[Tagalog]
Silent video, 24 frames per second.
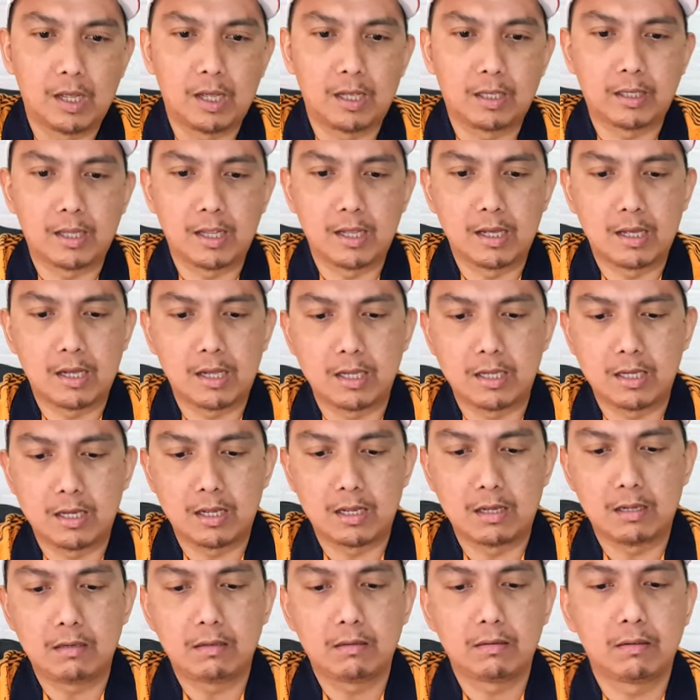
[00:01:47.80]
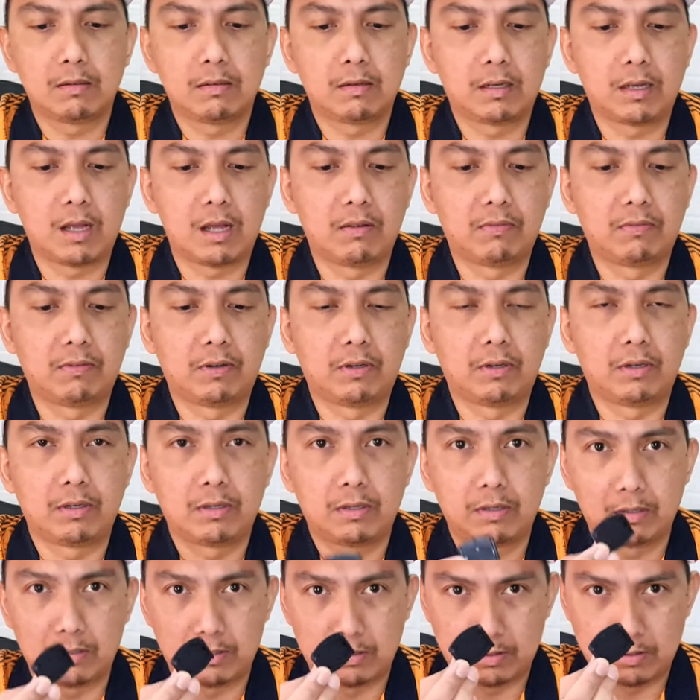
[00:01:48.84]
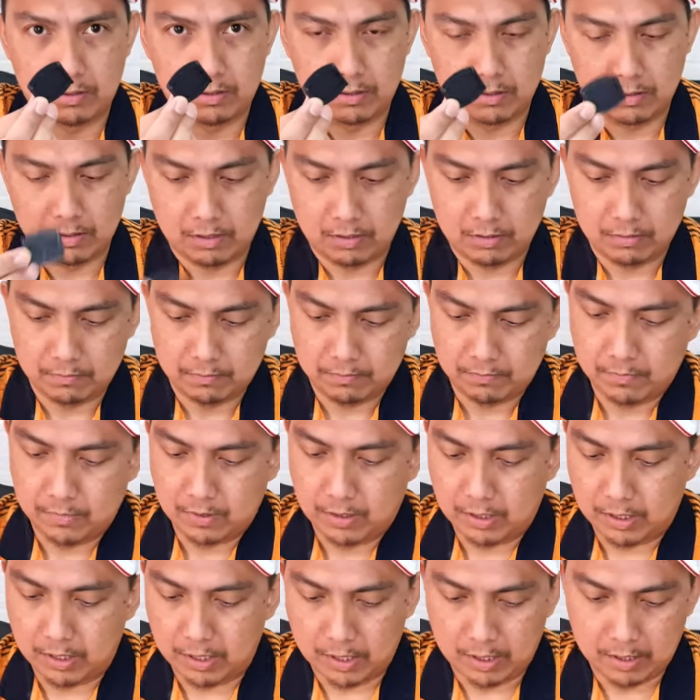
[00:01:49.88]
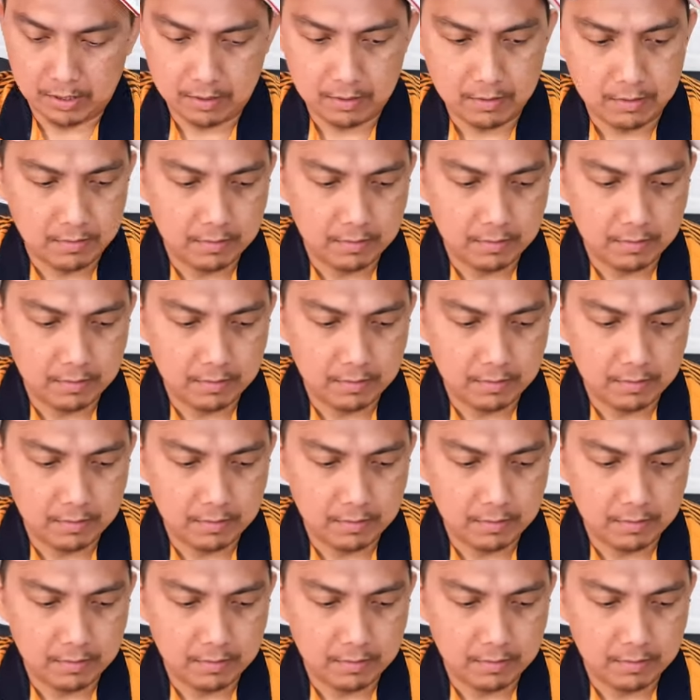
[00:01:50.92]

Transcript: At ang kanyang cover. Okay.